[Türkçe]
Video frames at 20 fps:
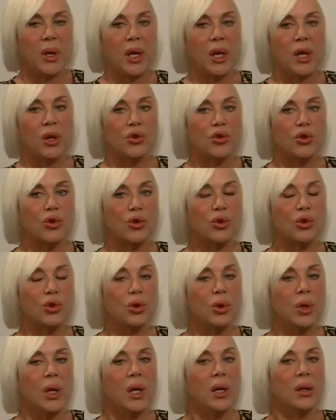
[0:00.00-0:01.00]
Hı hı.
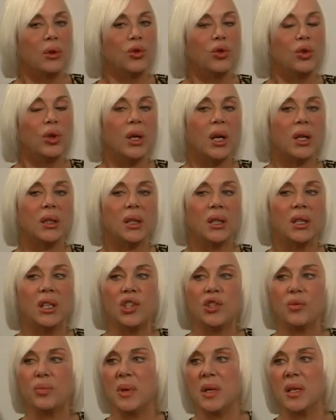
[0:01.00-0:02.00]
Çünkü dünyada
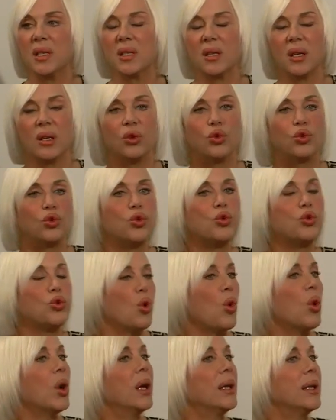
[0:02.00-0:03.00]
hiçbir insanın
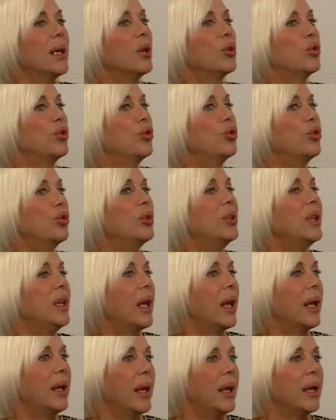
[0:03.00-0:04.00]
tuzu o kadar kuru
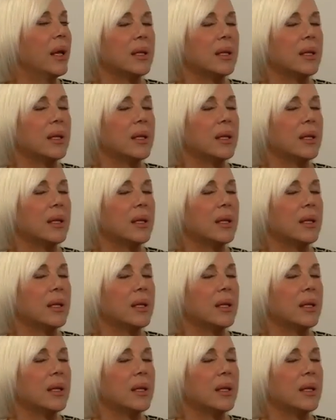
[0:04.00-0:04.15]
değil en